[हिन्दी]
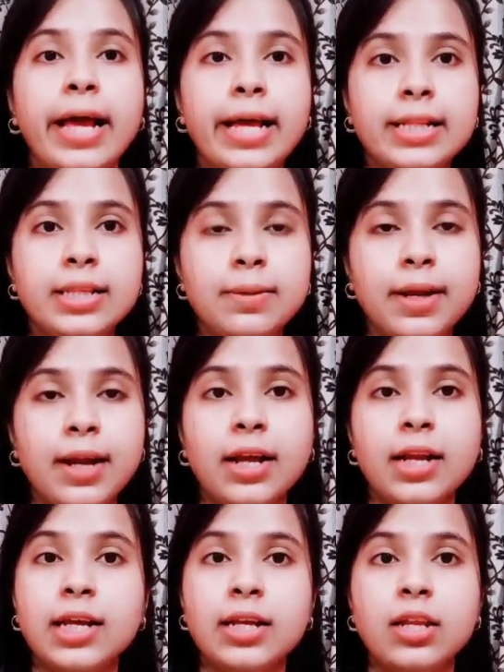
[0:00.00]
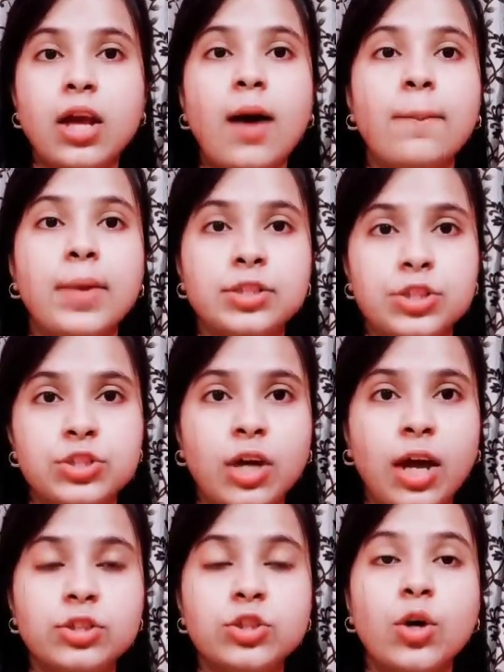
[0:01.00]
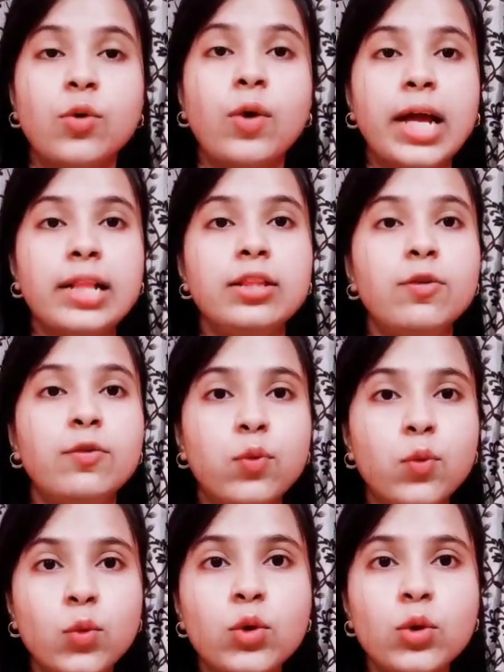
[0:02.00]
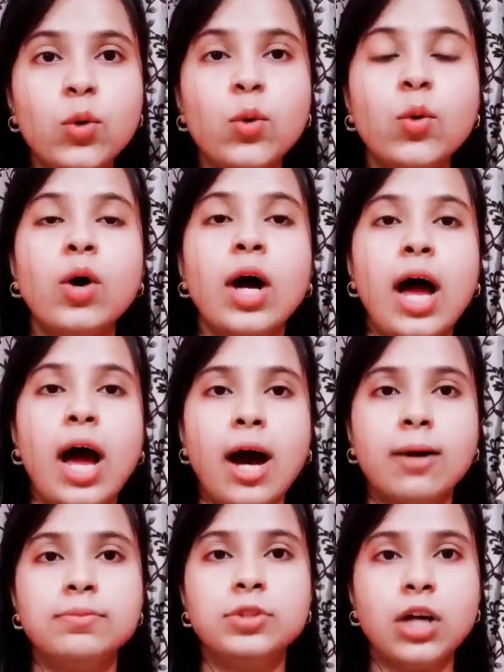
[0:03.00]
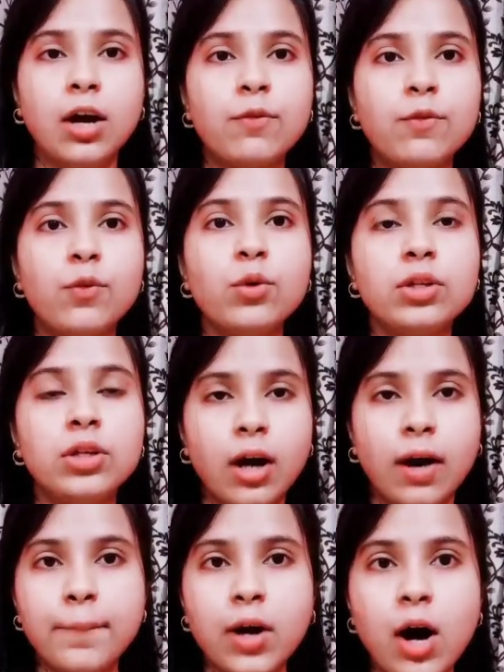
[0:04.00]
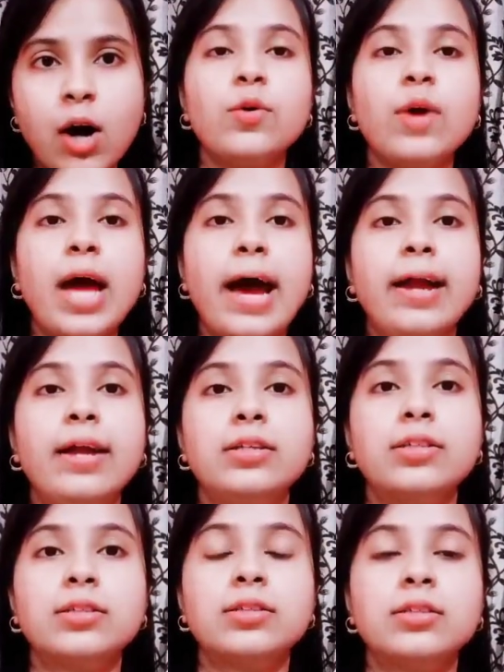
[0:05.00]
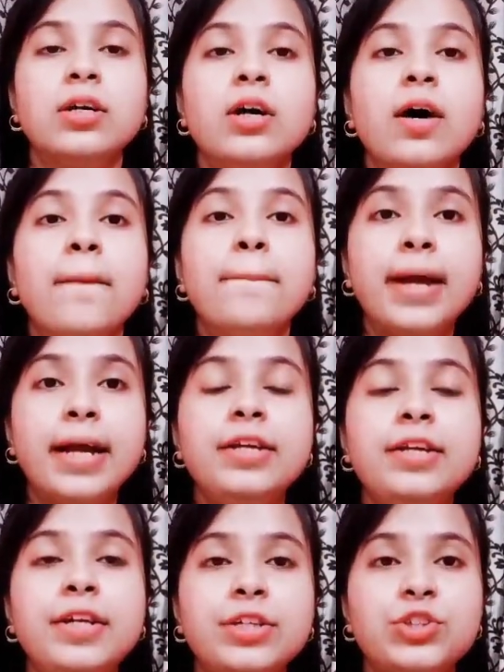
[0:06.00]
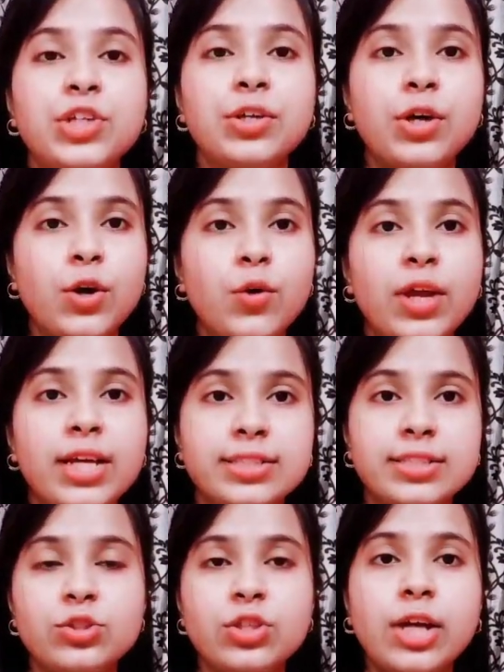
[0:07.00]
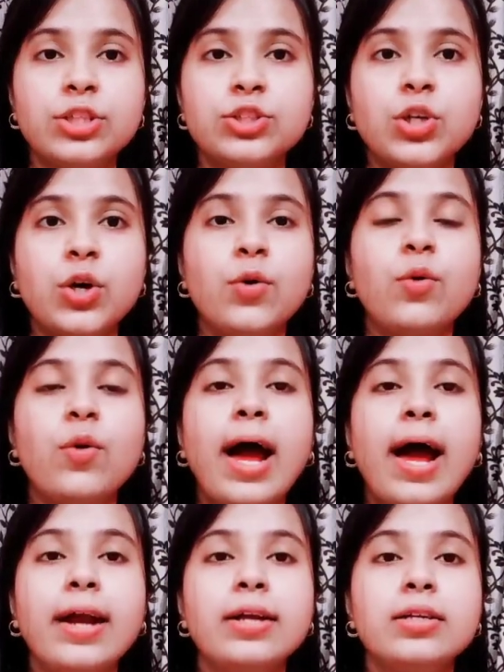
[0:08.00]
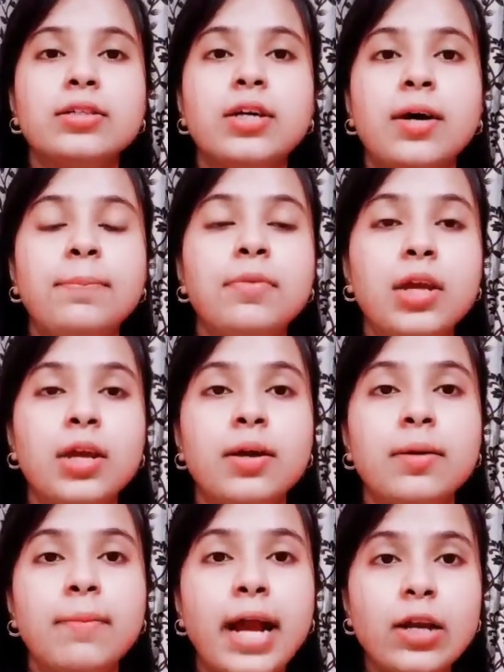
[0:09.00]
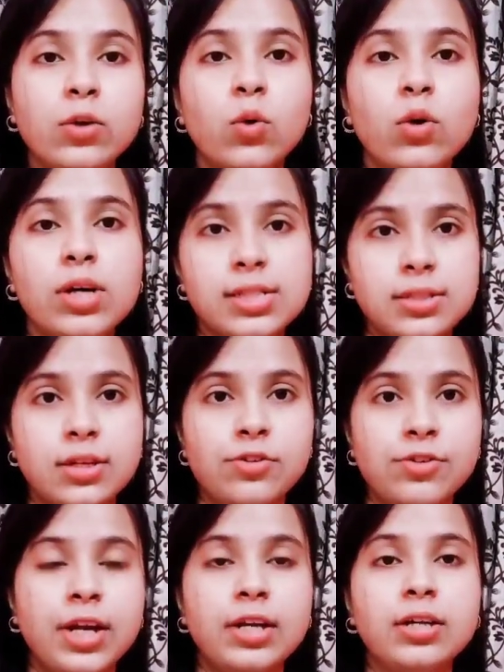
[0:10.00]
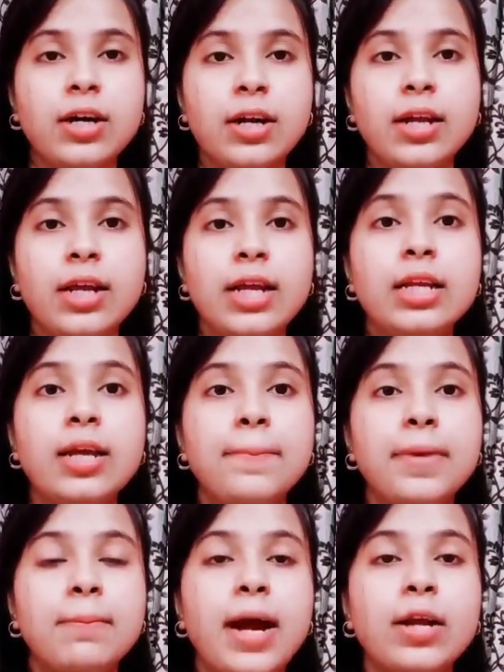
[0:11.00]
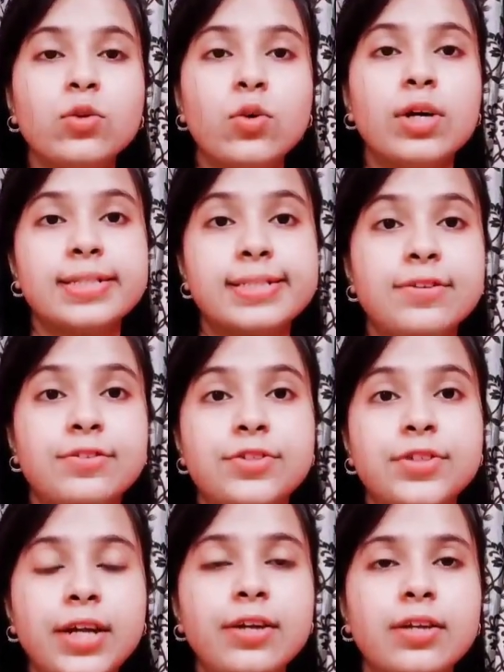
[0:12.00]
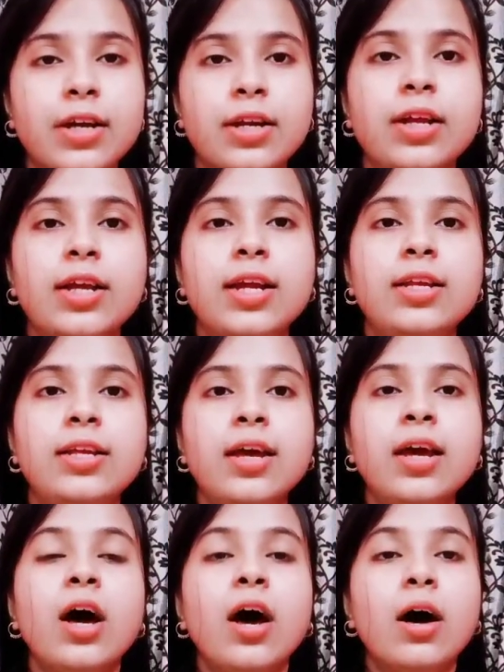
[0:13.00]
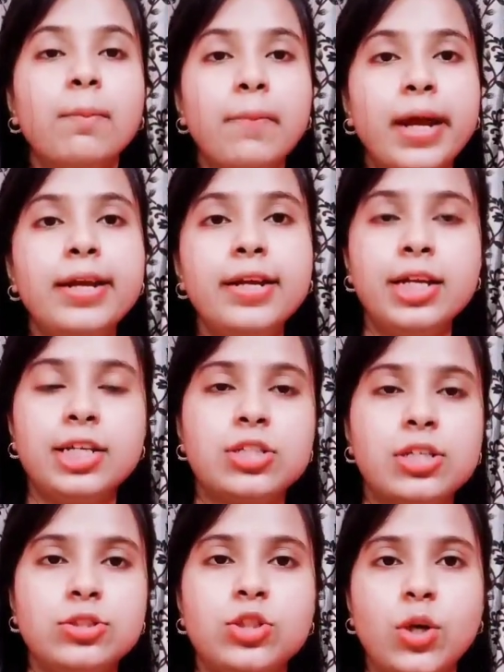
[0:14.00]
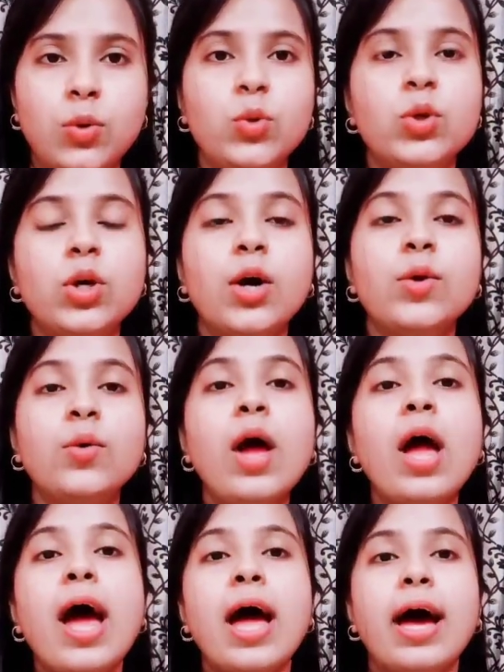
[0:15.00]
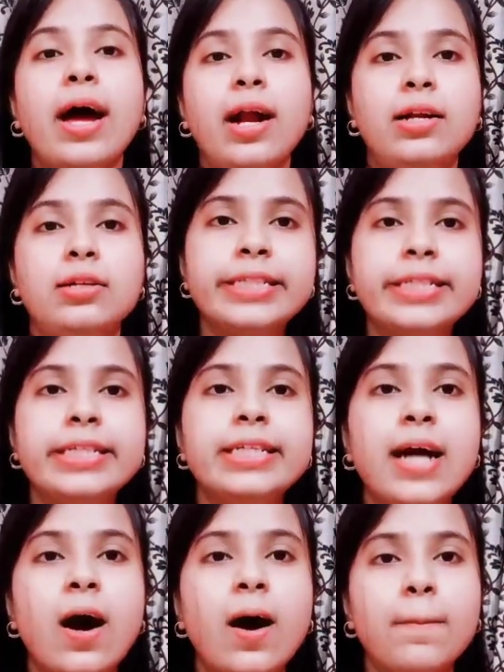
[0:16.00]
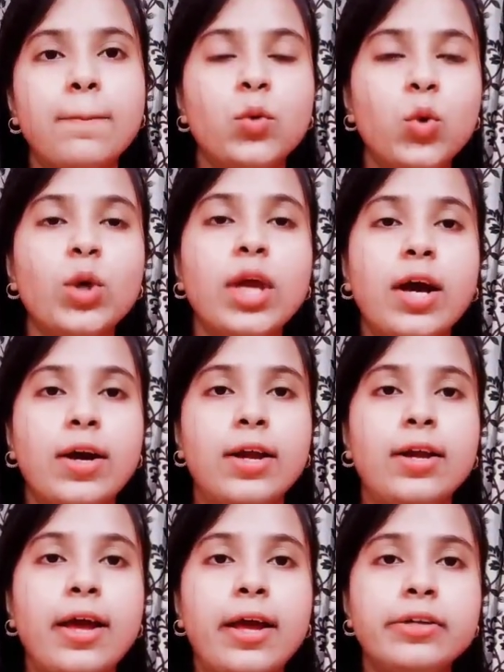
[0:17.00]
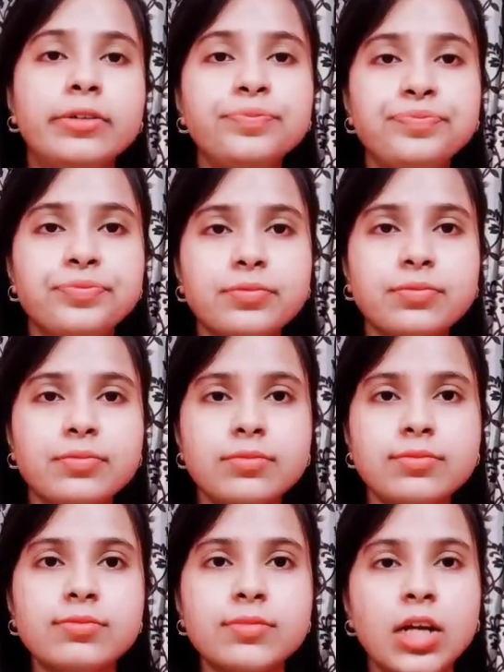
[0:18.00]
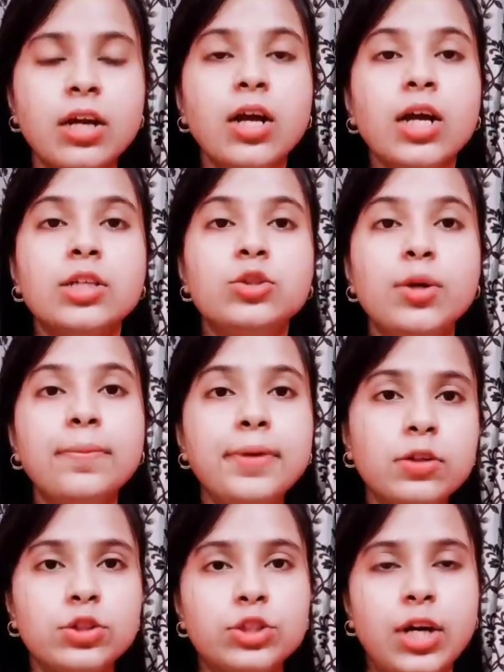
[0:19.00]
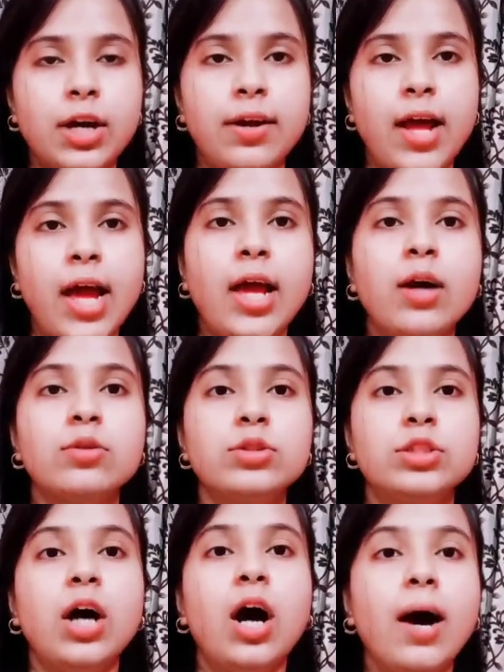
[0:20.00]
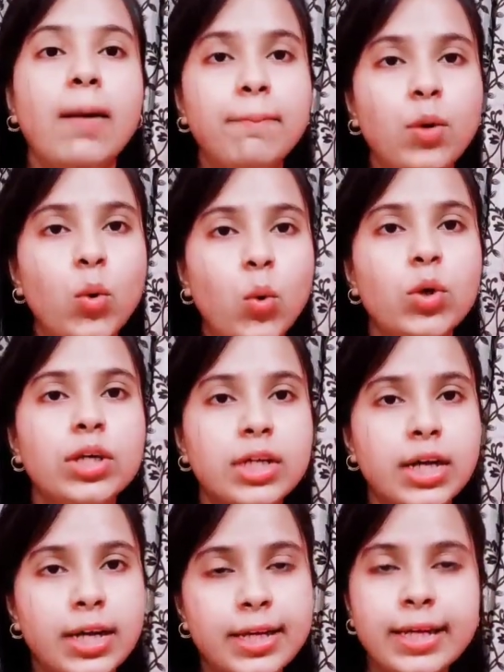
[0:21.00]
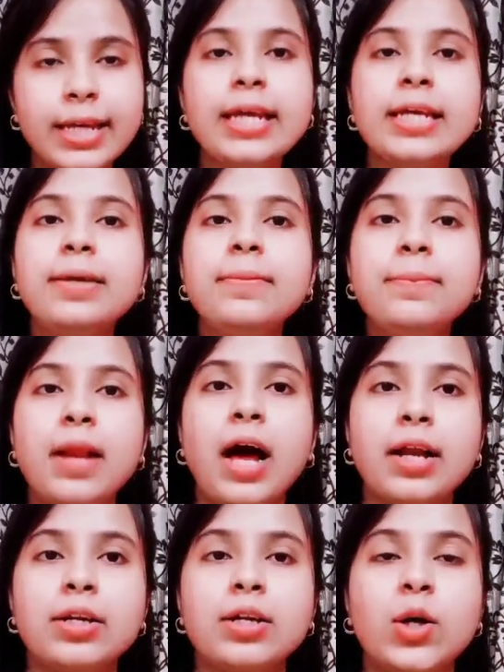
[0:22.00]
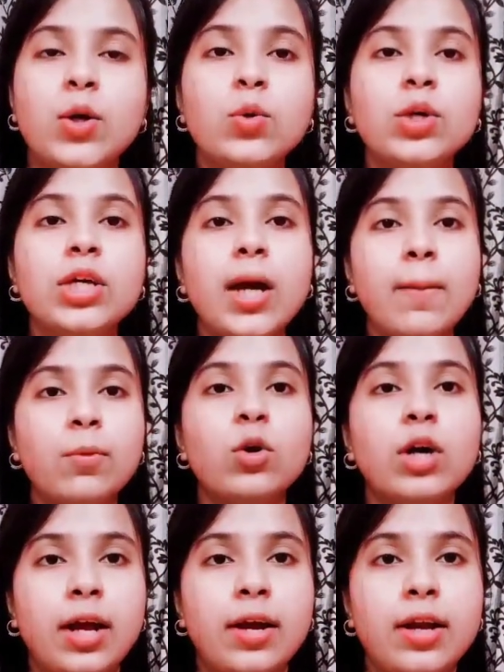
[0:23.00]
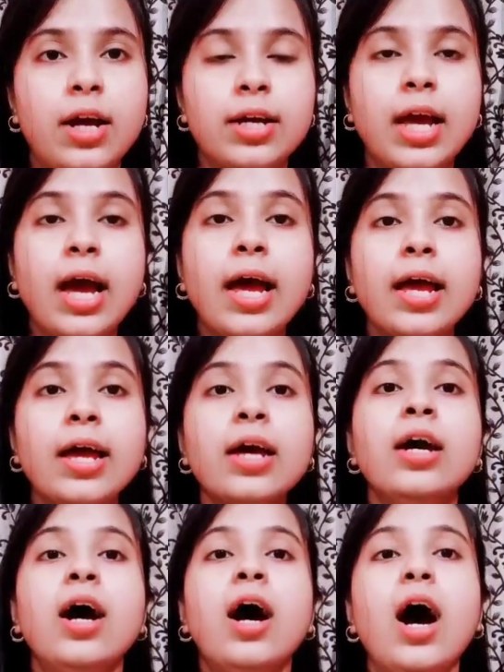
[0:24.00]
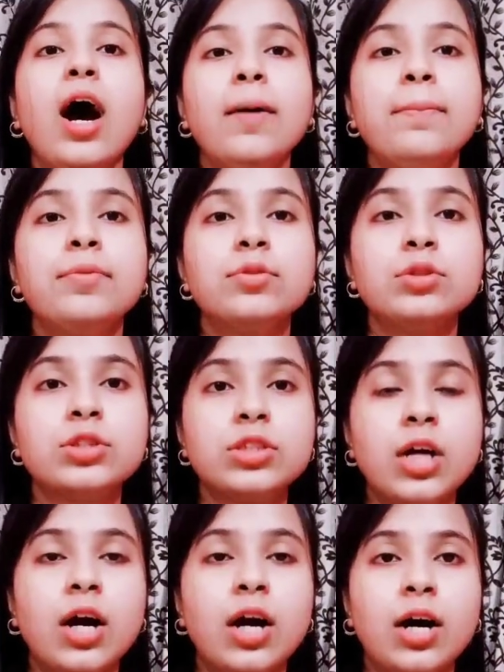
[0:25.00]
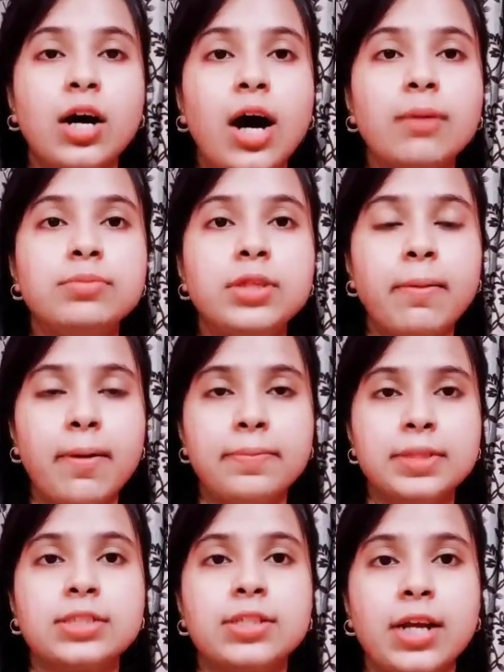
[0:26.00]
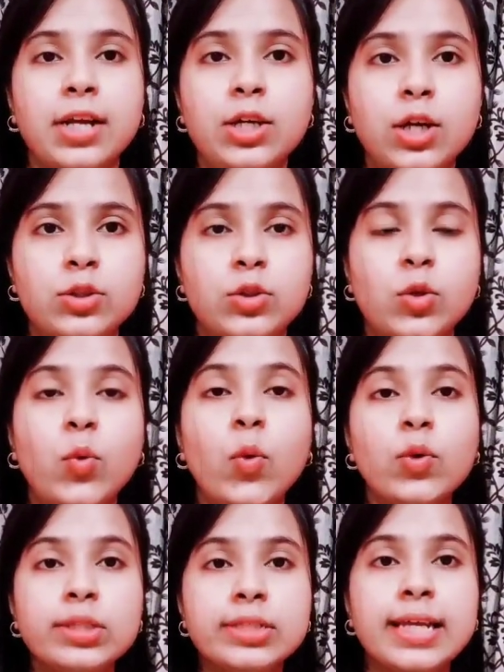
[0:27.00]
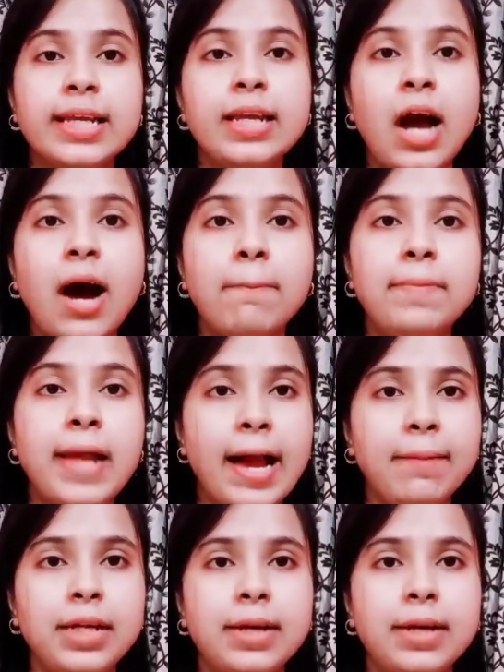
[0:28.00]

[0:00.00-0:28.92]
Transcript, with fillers: हेल्दी बनाने के लिए आप एक्सरसाइज करो हेल्दी फूड लो आप जंक फूड कम खाओ एंड मेडिटेशन uh, करो एक्सरसाइज करो एंड uh, अपने माइंड को कंसंट्रेट करने के लिए अपने माइंड को कंसंट्रेट रखने के लिए मेडिटेशन ज़रूर करो एंड uh, कि आपको क्या करना है जो भी कुछ करना है उसे आप नोट करके ही प्लान करो कि आपको करना क्या है आप उसका आप जब आप स्टडी करते हो उसके लिए आप टाइम